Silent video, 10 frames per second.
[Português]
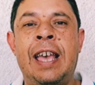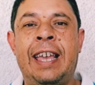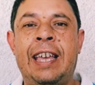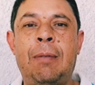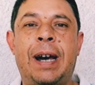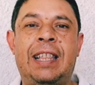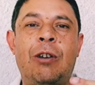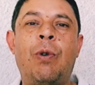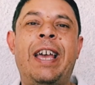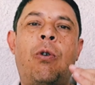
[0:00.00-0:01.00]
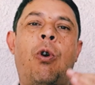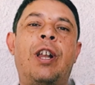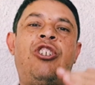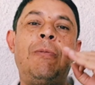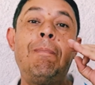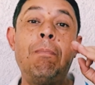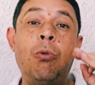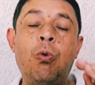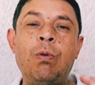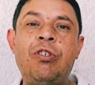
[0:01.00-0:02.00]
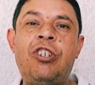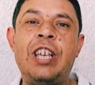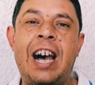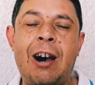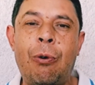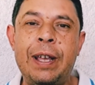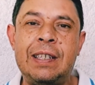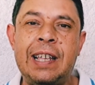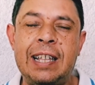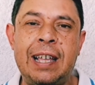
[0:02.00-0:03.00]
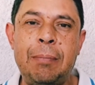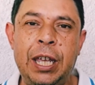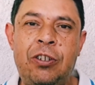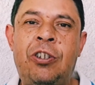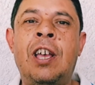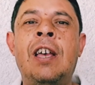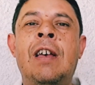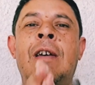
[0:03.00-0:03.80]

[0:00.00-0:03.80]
é que ele bateu um recorde mundial, exatamente.